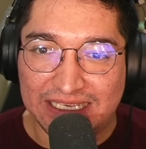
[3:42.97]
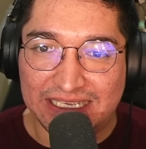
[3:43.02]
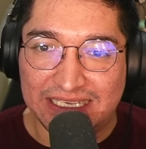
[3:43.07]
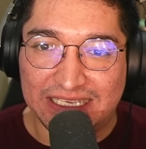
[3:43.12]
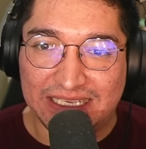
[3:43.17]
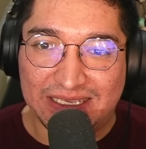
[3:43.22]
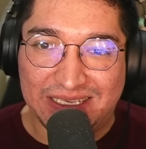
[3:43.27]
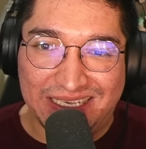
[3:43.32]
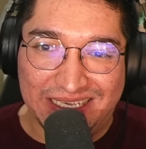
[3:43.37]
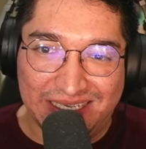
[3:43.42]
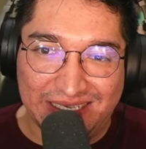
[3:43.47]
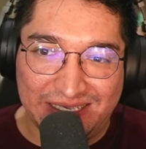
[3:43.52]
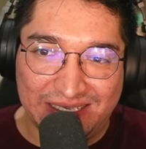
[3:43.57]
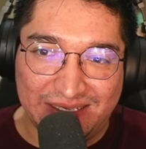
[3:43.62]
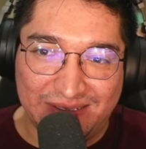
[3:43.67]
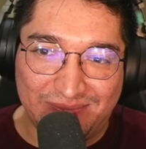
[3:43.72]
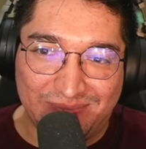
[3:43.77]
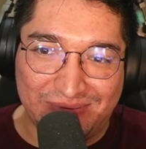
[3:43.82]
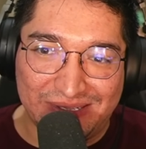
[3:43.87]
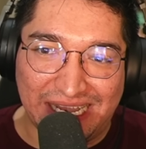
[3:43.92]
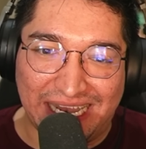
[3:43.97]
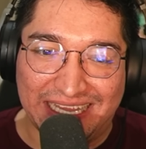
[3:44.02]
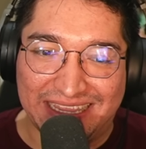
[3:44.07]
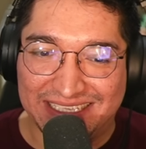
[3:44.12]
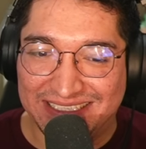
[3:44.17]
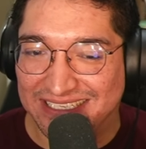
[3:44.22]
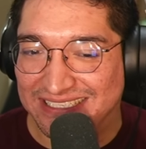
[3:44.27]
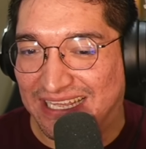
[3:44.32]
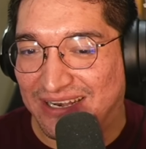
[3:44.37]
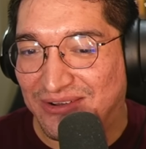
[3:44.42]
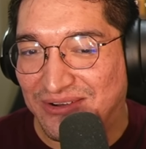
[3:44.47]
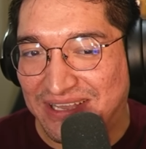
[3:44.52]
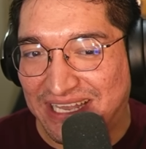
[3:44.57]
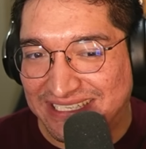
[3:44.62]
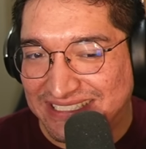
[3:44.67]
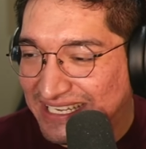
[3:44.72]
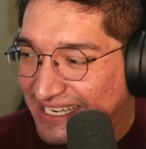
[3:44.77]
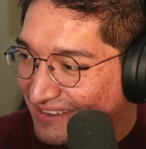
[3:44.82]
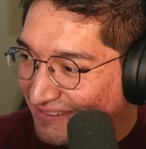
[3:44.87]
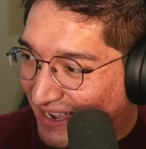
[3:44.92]
Y pues la neta sí es algo que
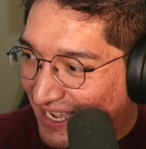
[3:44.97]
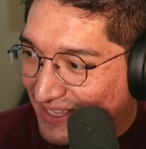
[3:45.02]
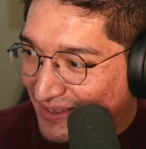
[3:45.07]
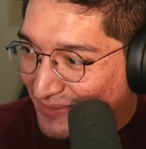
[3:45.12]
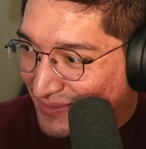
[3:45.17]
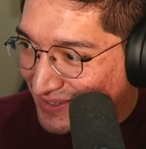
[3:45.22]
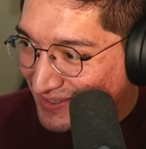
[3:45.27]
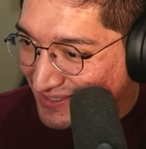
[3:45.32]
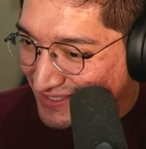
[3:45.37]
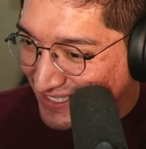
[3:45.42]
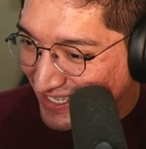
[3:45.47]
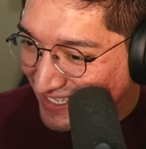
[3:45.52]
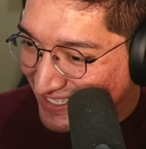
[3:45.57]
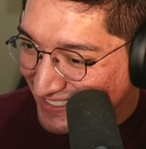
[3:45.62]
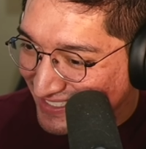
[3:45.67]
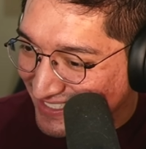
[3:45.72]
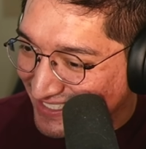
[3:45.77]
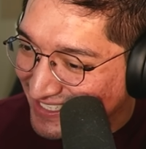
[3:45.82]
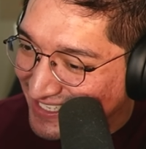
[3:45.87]
hace el Ibai, güey. O sea, sí.